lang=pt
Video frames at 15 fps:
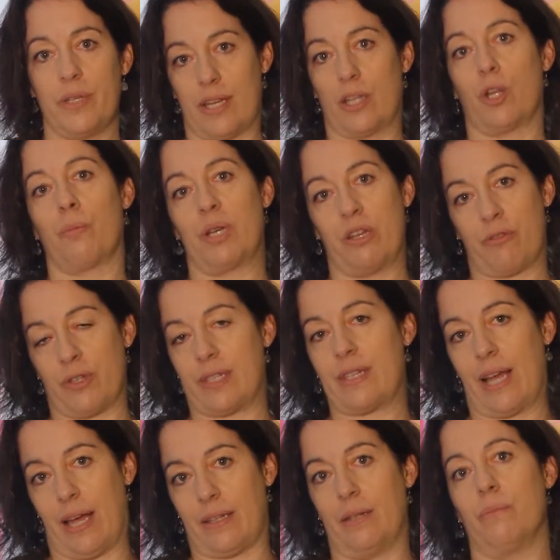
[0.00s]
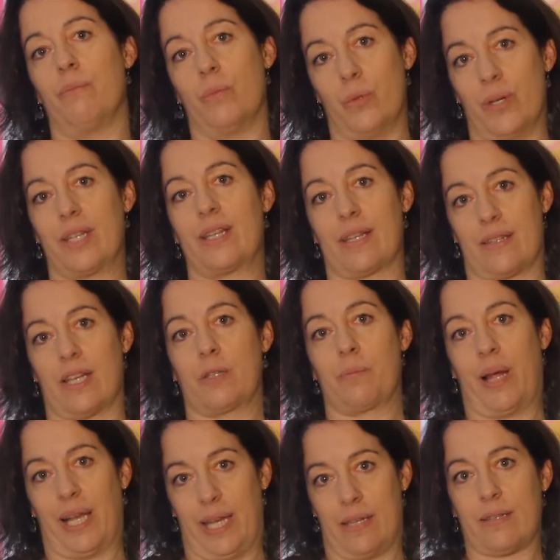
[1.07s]
sendo manifestada em muitas das
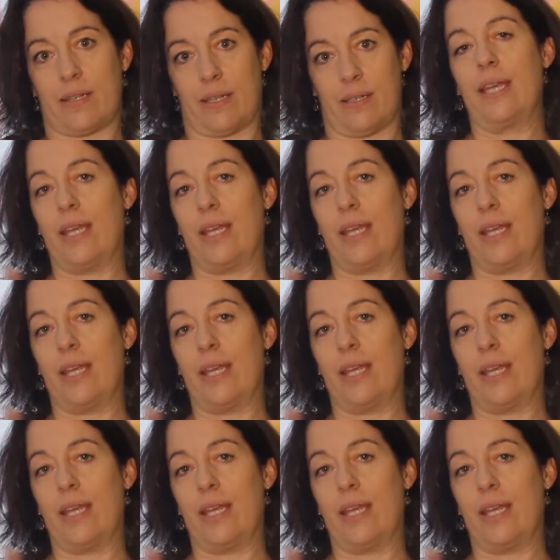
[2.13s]
palestras.